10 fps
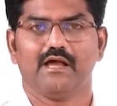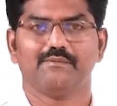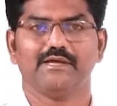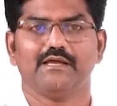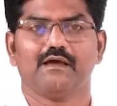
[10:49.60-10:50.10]

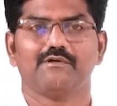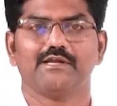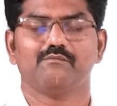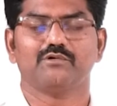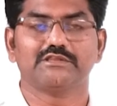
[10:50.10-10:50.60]
அப்போ
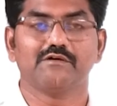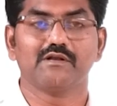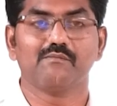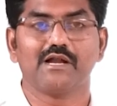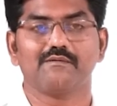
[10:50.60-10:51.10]
அவருடைய மொத்த
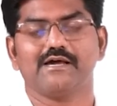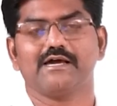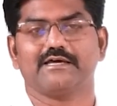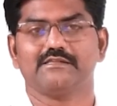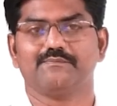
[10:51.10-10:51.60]

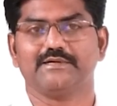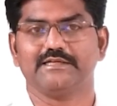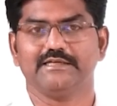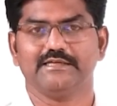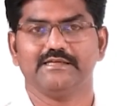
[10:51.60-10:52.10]
வருமானமாக
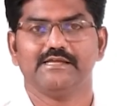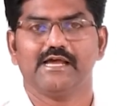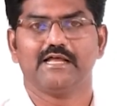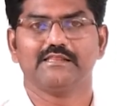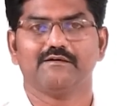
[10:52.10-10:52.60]
கருதப்பட்டு
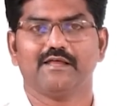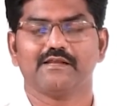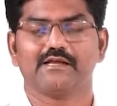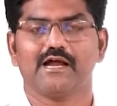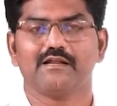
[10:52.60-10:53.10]
அந்த
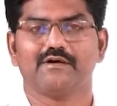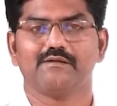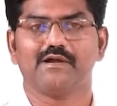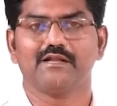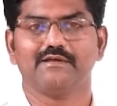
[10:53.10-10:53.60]
அதற்கான
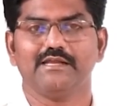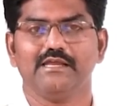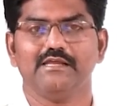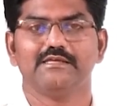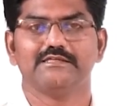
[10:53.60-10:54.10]
வருமான வரி
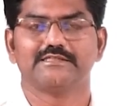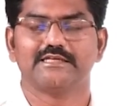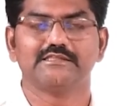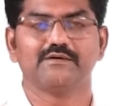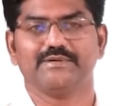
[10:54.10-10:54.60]

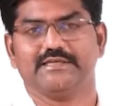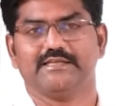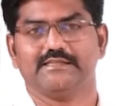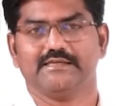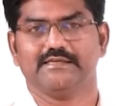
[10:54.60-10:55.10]

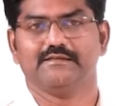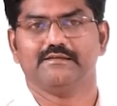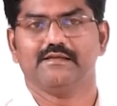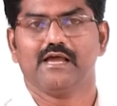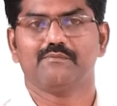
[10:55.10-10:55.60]
செலுத்தப்படுகிறது
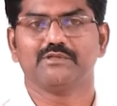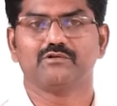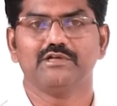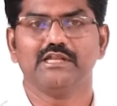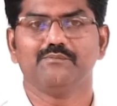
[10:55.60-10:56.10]
அப்போ
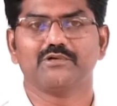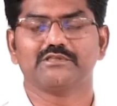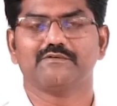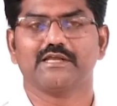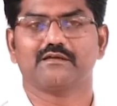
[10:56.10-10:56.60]
தொழிலை
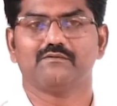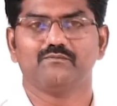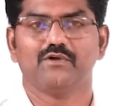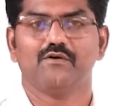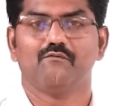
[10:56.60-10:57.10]
பொறுத்த வரைக்கும்
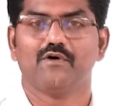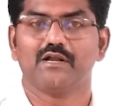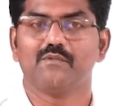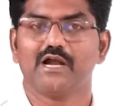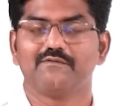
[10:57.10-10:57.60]

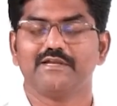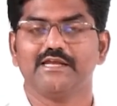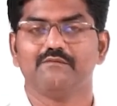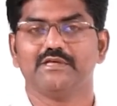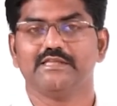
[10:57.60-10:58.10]
வருமான வரி
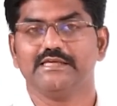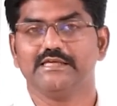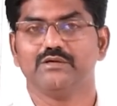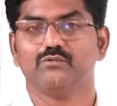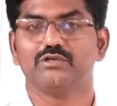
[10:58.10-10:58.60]
என்பது
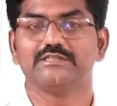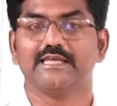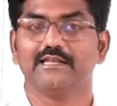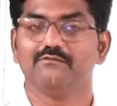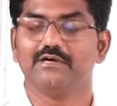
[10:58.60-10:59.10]
ஒரு
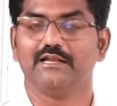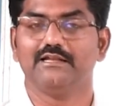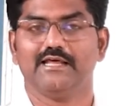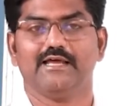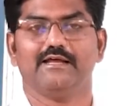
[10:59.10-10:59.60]
செலவு
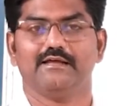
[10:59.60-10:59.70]
அல்ல